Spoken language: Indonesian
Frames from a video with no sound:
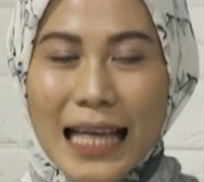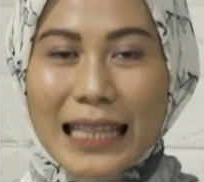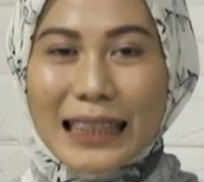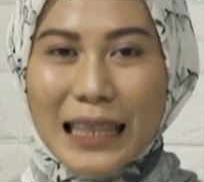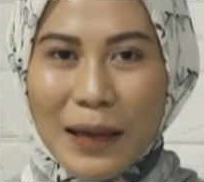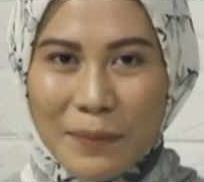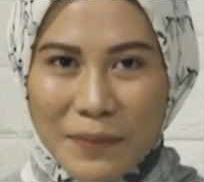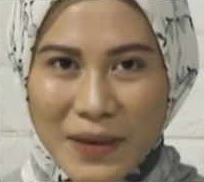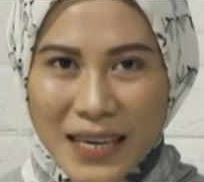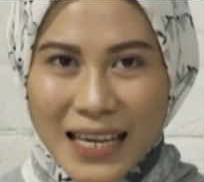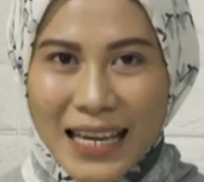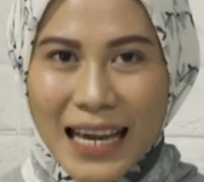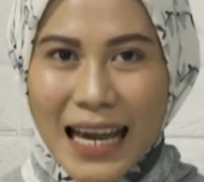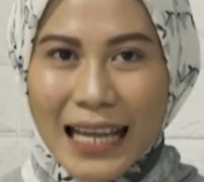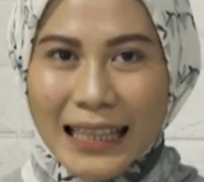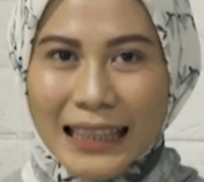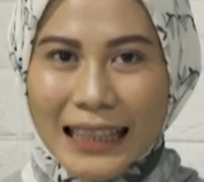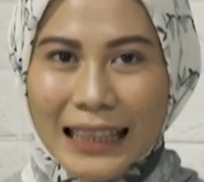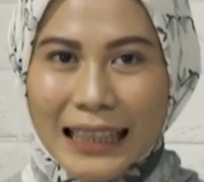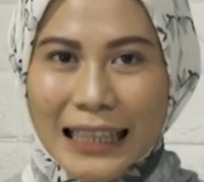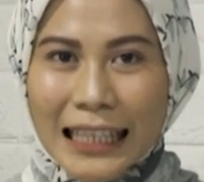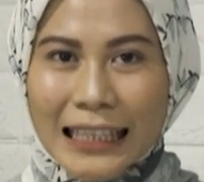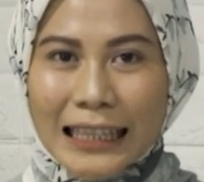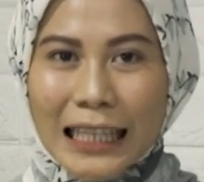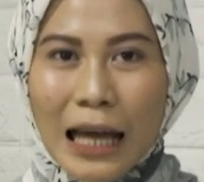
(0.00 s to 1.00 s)
Tapi ingat,
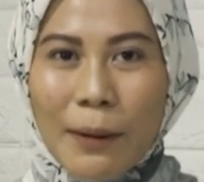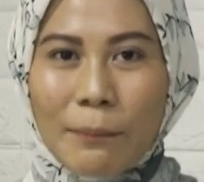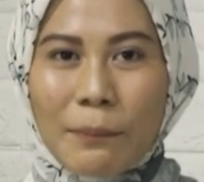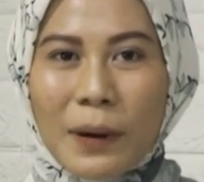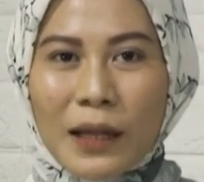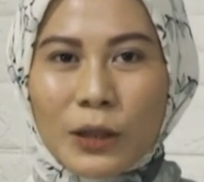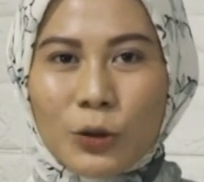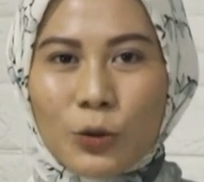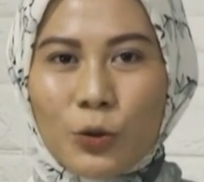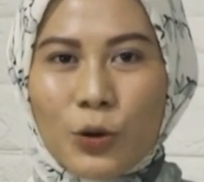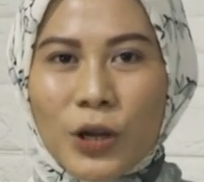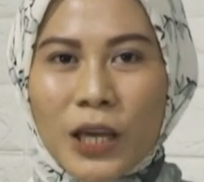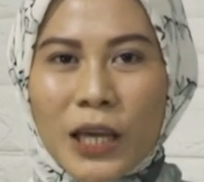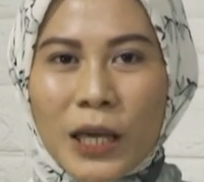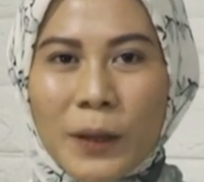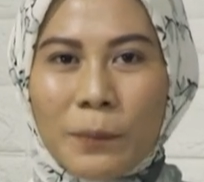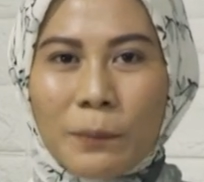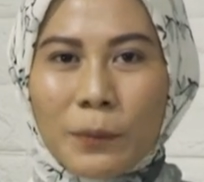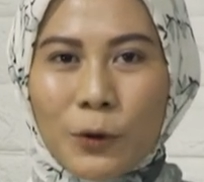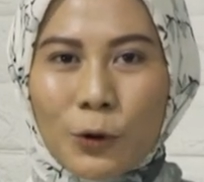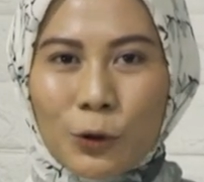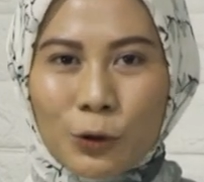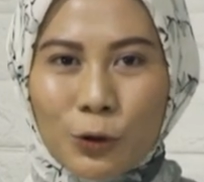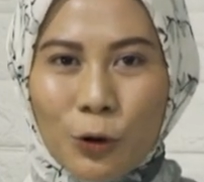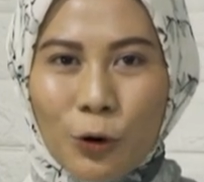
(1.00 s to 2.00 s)
tetap patuhi
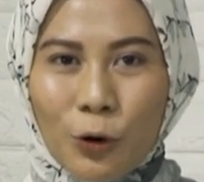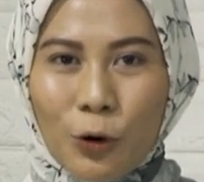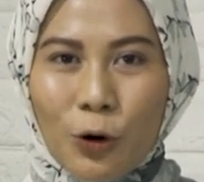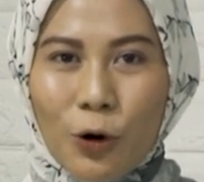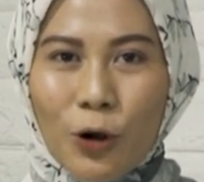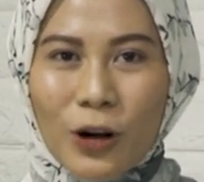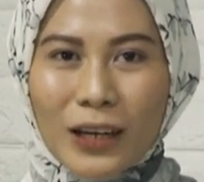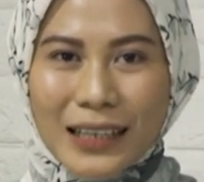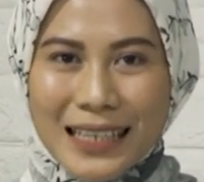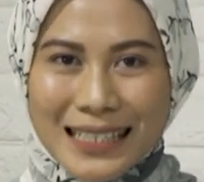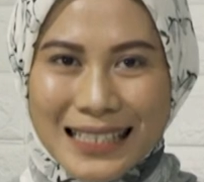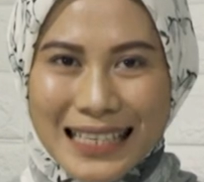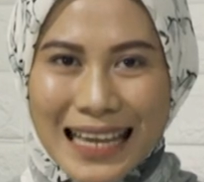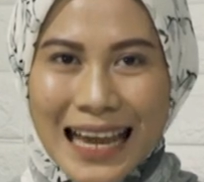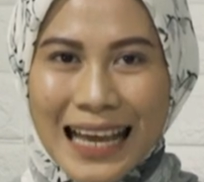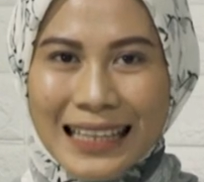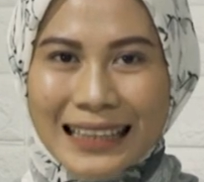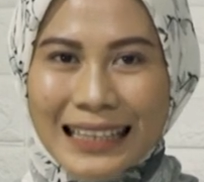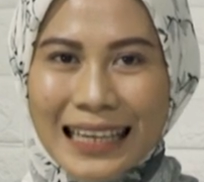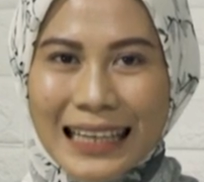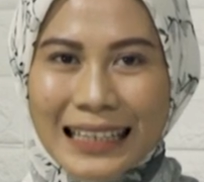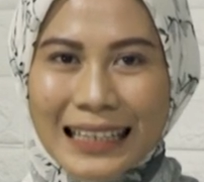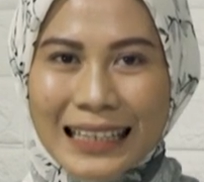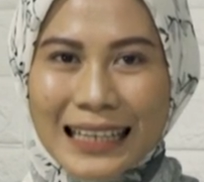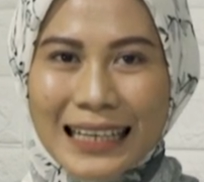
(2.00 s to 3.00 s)
protokol
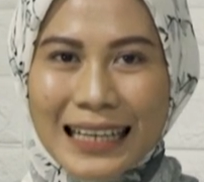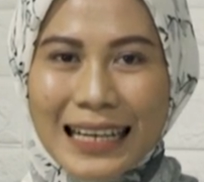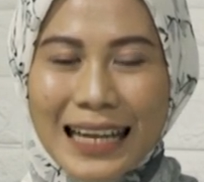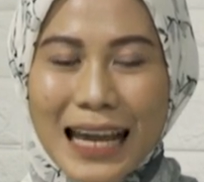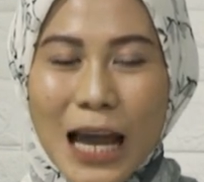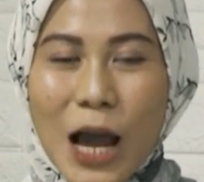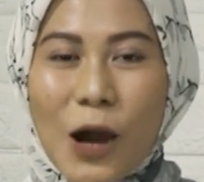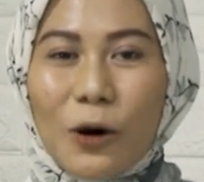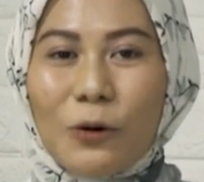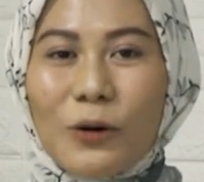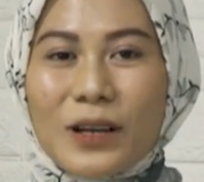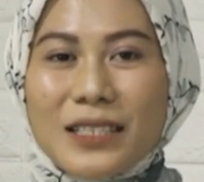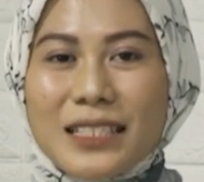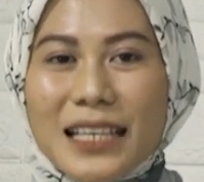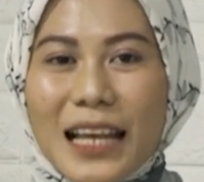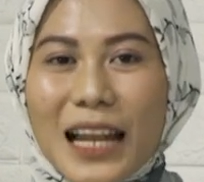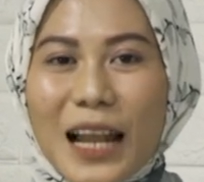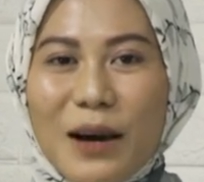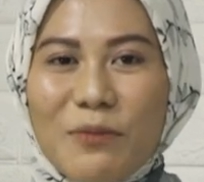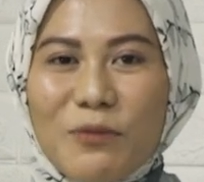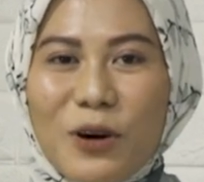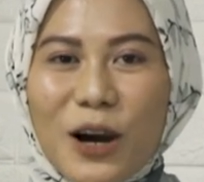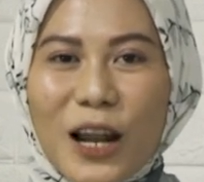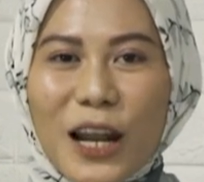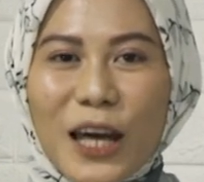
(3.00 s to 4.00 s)
kesehatan.
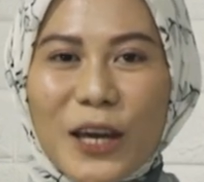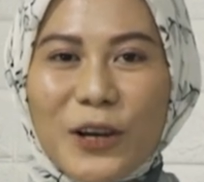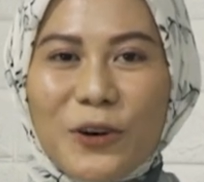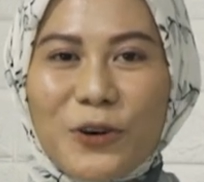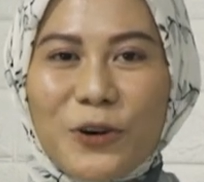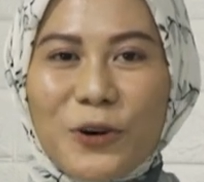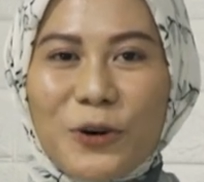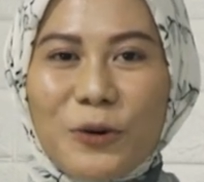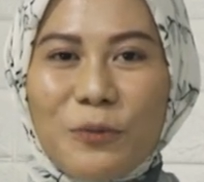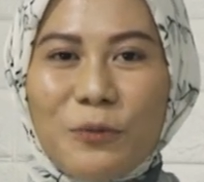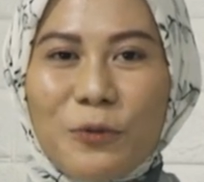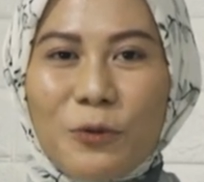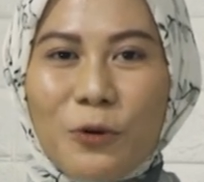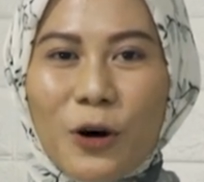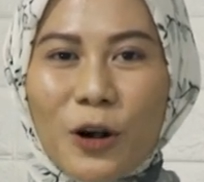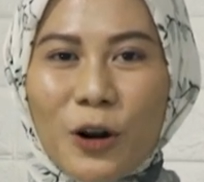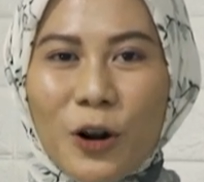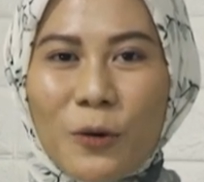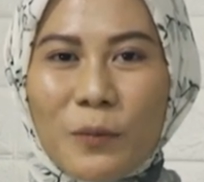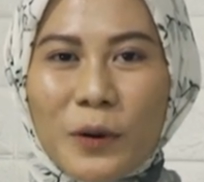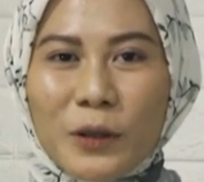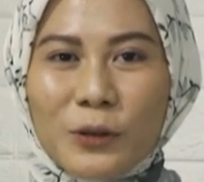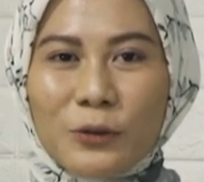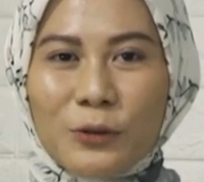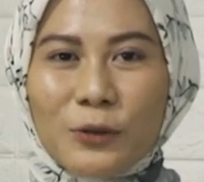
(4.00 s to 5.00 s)
Wassalamualaikum
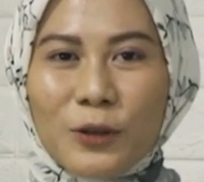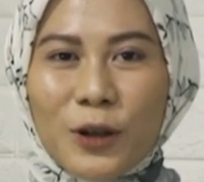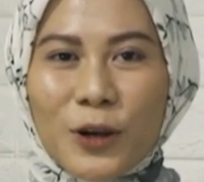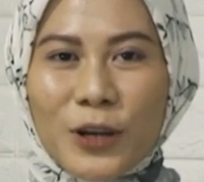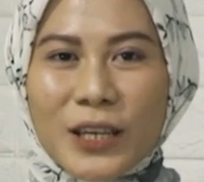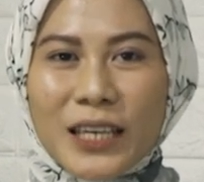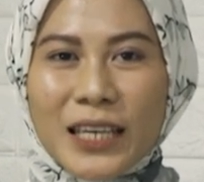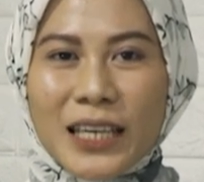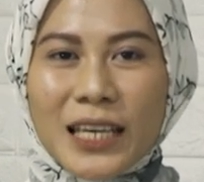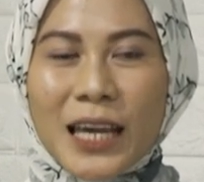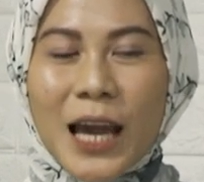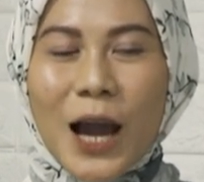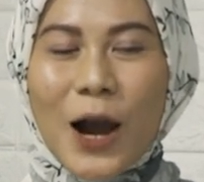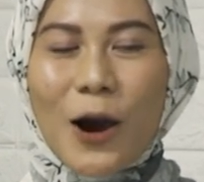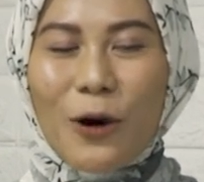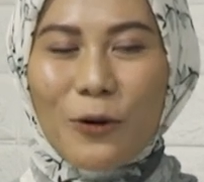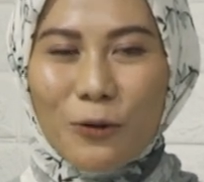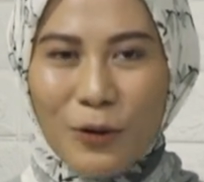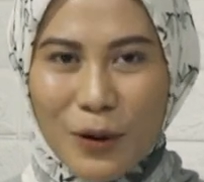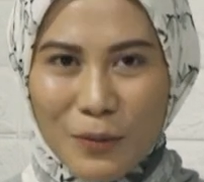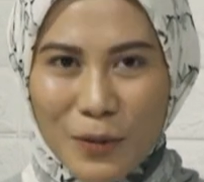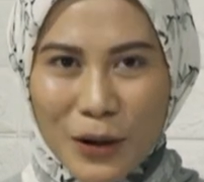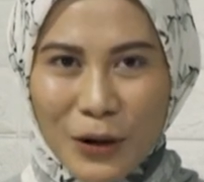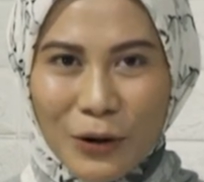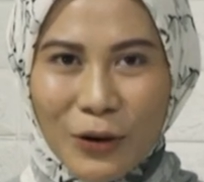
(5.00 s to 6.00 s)
warahmatullahi
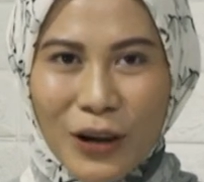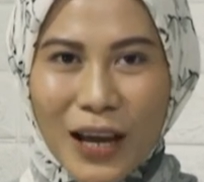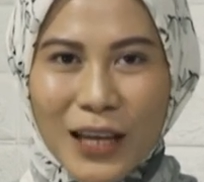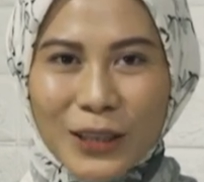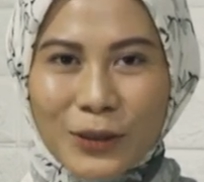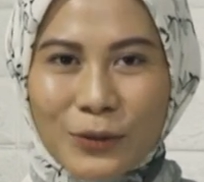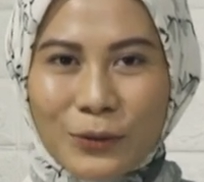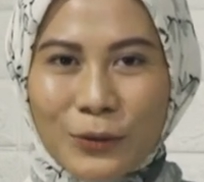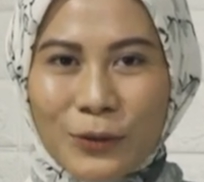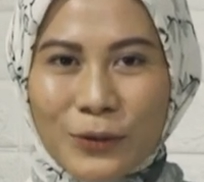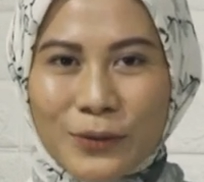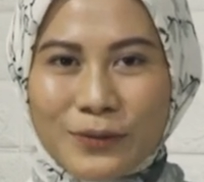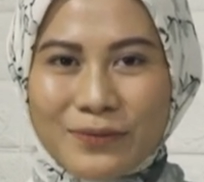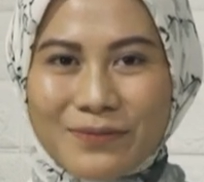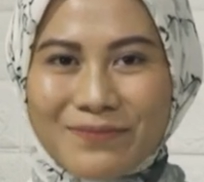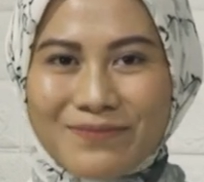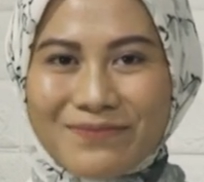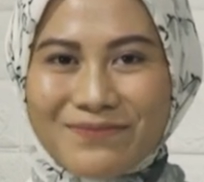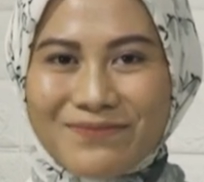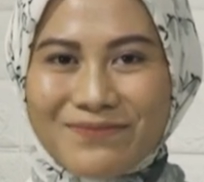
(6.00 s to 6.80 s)
wabarakatuh.